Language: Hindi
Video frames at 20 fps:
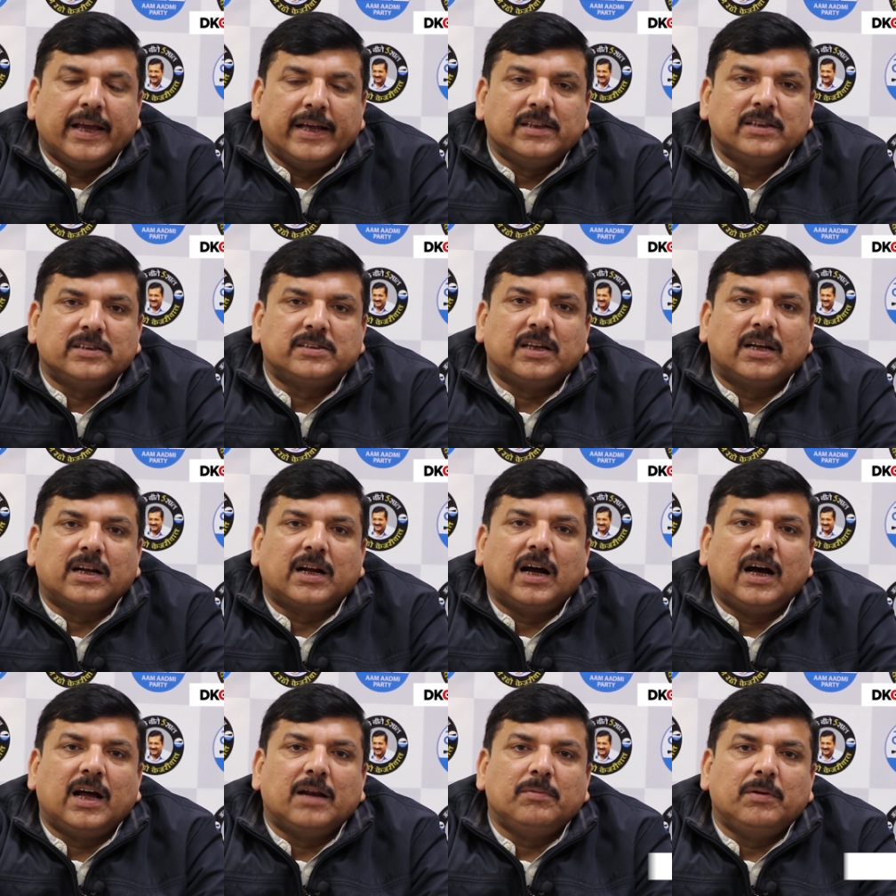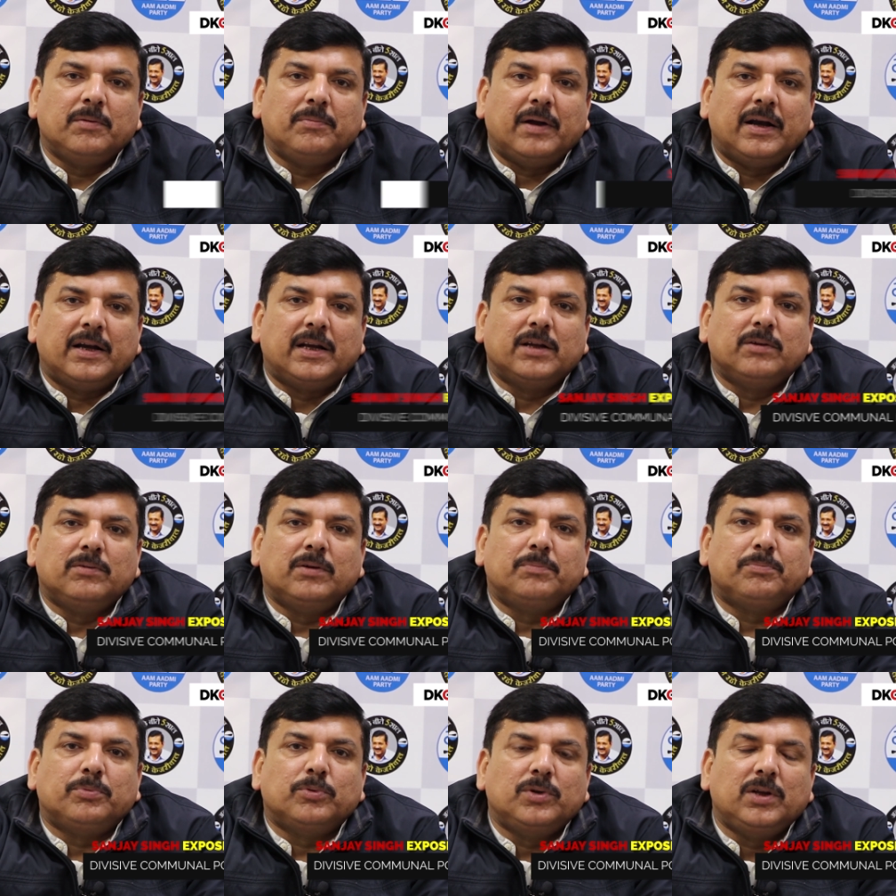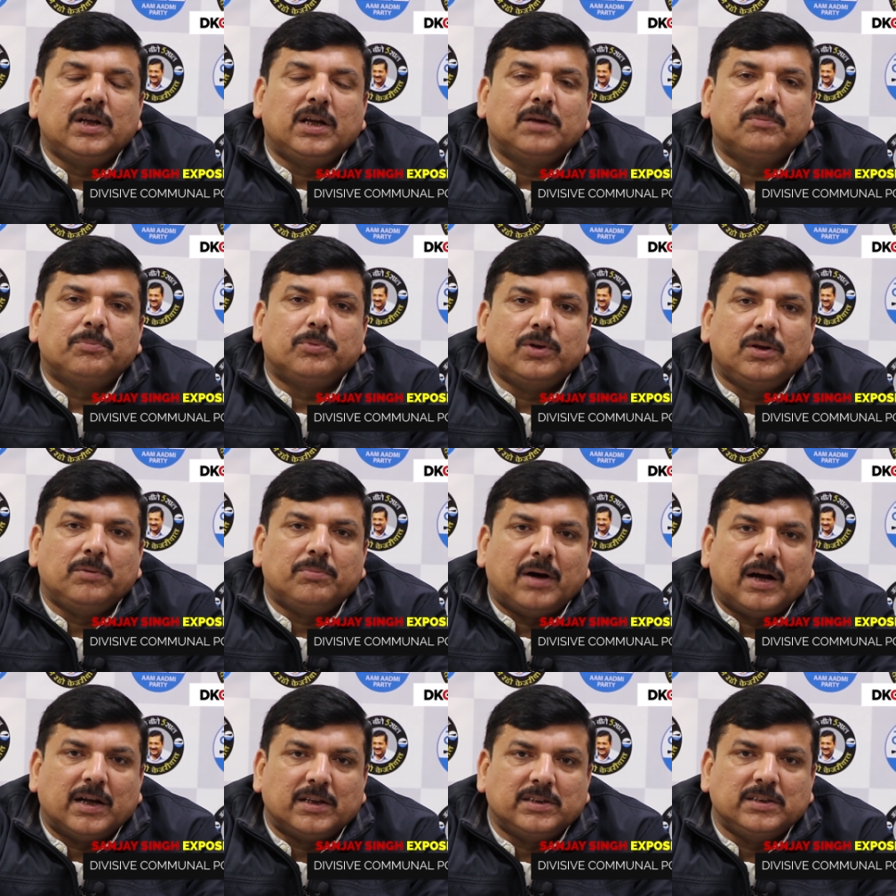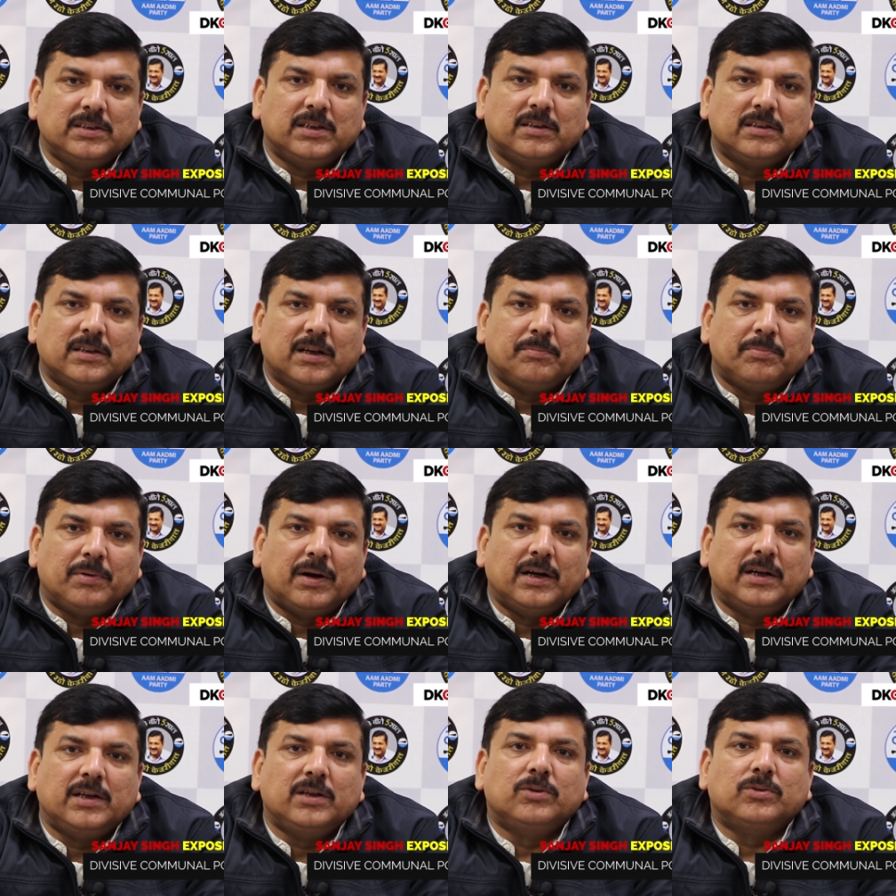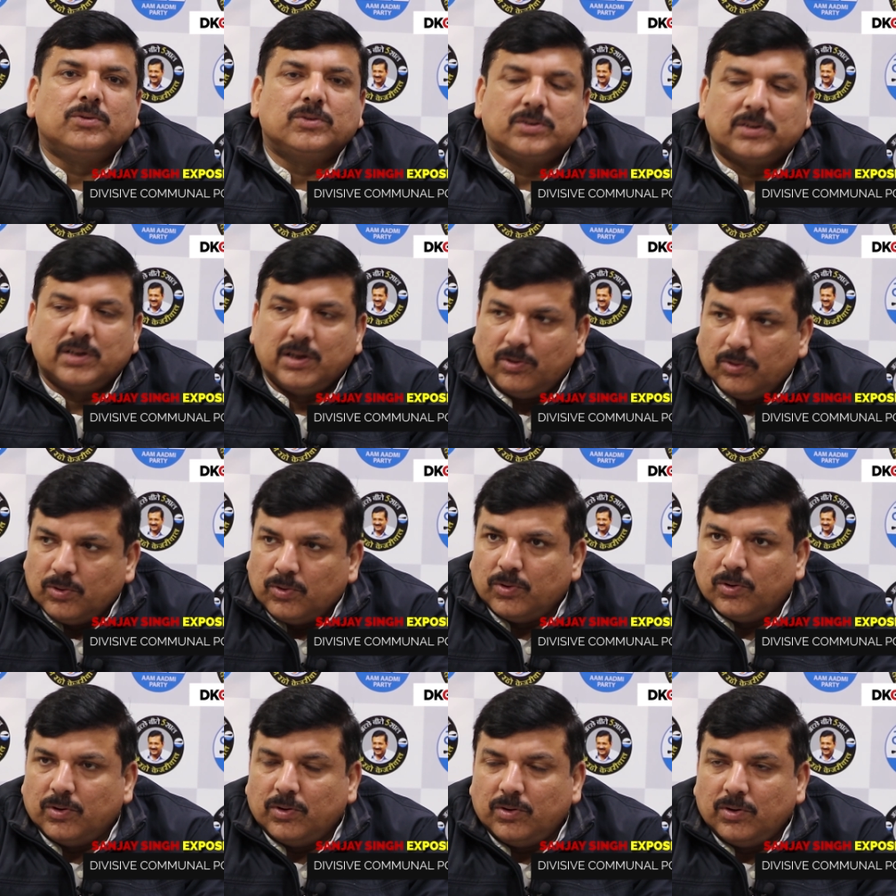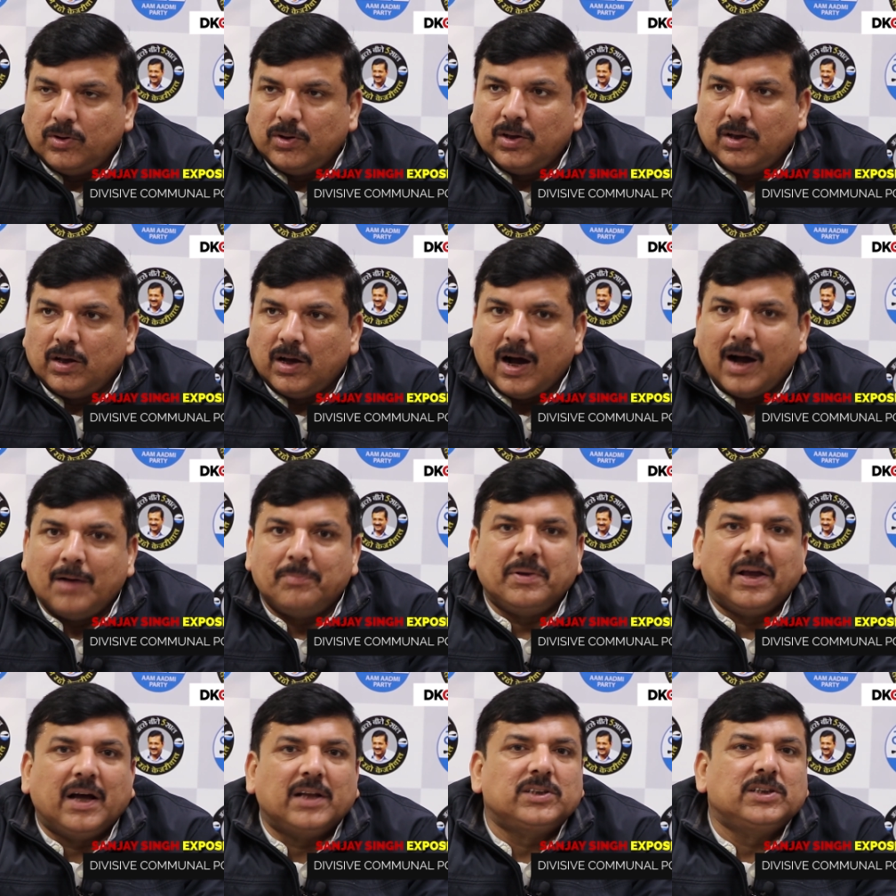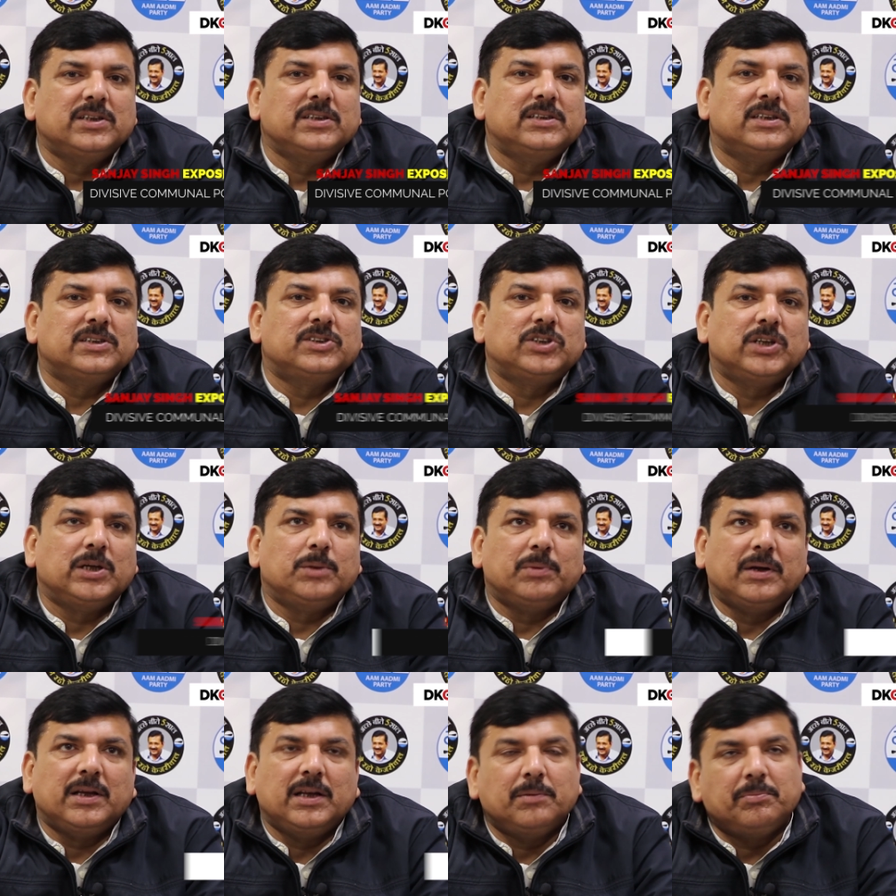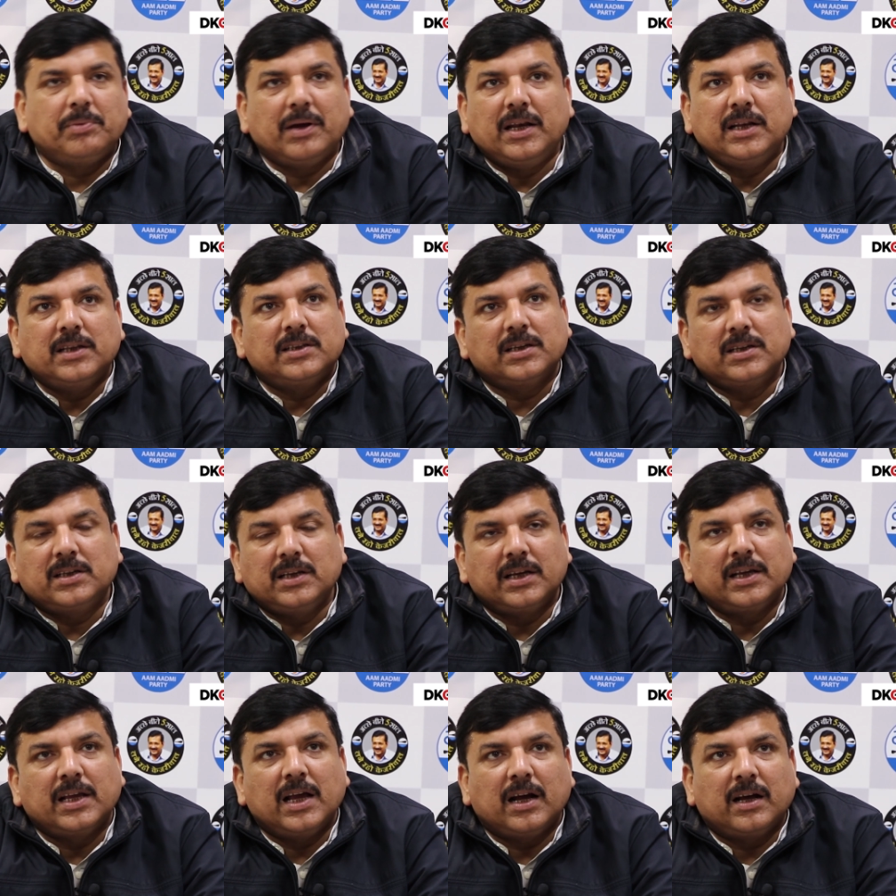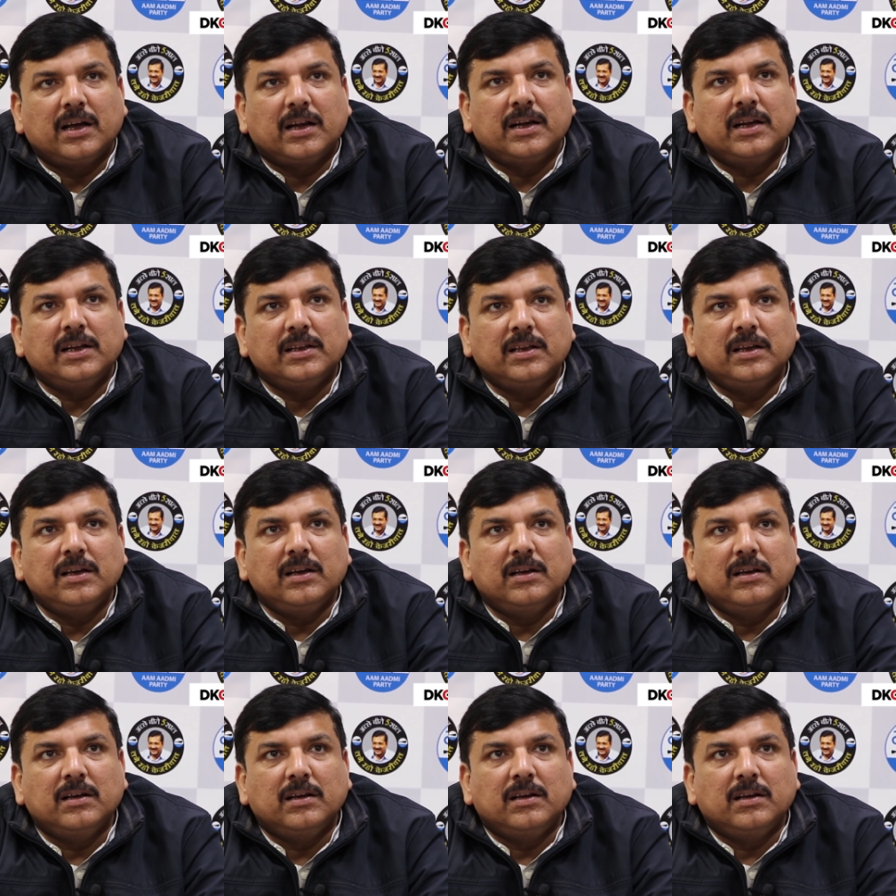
केंद्र सरकार में बैठे हुए पूरी की पूरी भारतीय जनता पार्टी और उसके लोग आप याद कीजिए छह महीने पहले तक ये क्या कर रहे थे